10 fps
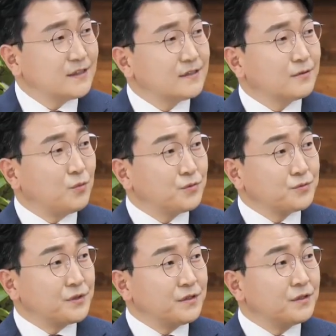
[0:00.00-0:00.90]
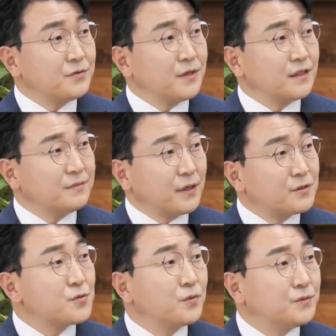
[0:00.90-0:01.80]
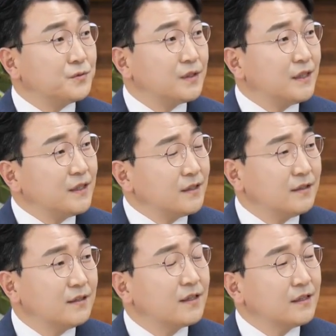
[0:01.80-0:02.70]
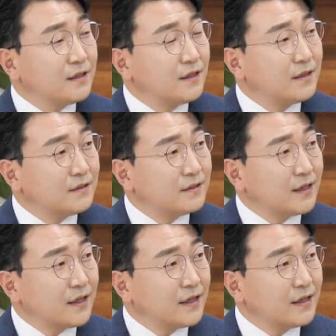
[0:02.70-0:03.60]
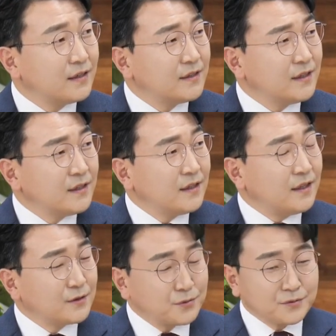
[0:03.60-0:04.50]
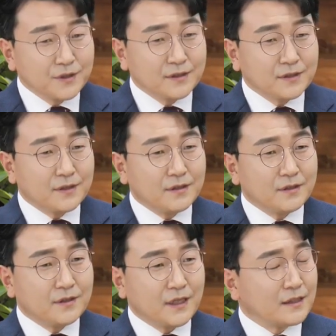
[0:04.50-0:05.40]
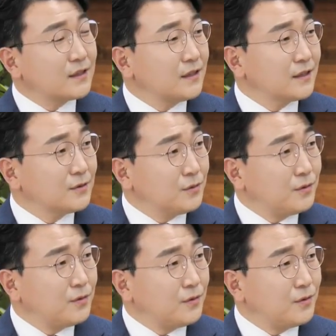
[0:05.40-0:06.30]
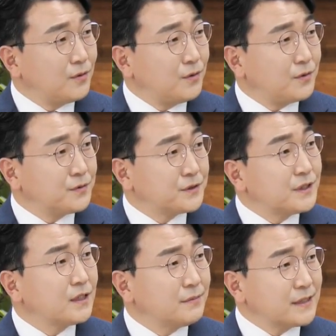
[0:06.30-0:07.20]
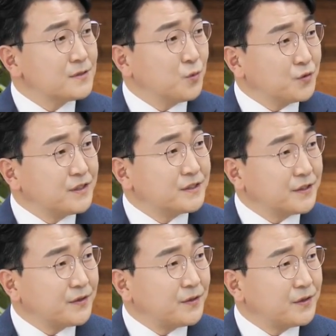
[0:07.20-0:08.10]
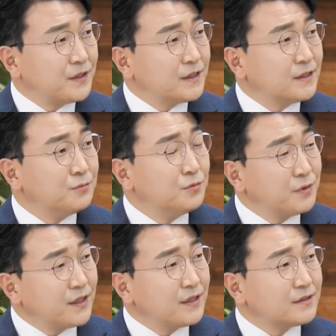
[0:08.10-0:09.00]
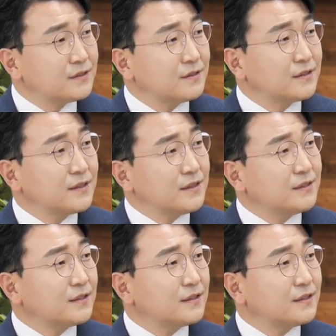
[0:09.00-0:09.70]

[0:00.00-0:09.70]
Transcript: 사실상 보수 재건을 위한 백의정군 이렇게 이해를 했는데 예. 어, 총선에서 안타깝게도 예. 선택을 받지 못했어요. 예. 그 부분에 대해서는 어떻게